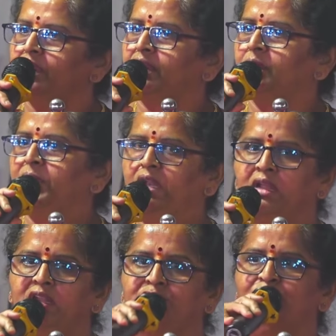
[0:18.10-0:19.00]
ఇక్కడ
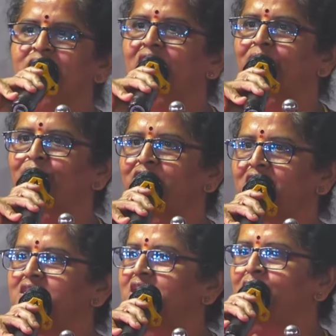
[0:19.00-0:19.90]
పిల్లల్ని చూశాను
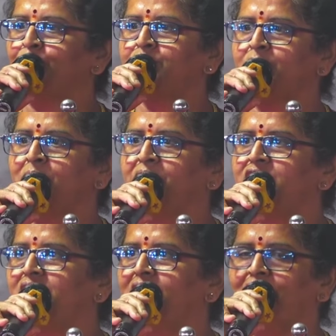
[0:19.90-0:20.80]
చాలా సంతోషం
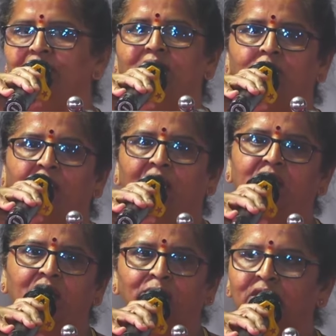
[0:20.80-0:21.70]
అనిపించింది ఇంత భారీ
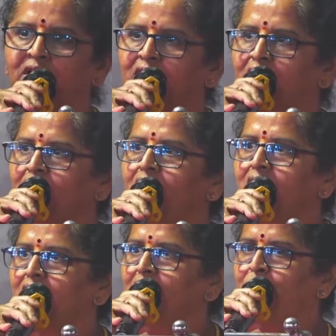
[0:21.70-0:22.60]
ఎత్తున
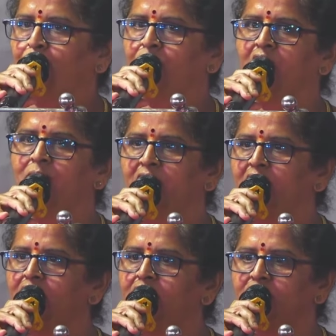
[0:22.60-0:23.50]
ఈ ప్రోగ్రామ్ అంటే
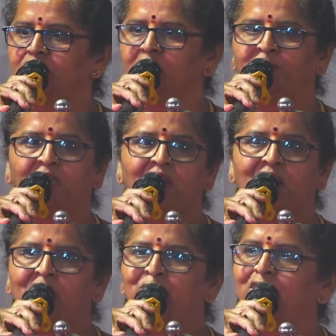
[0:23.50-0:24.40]
జరుపుతారని
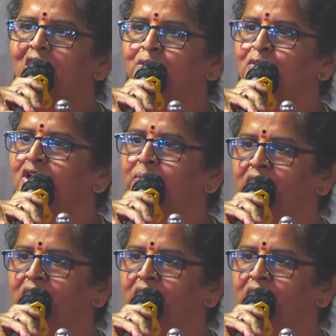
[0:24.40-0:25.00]
అనుకోలేదు మొన్న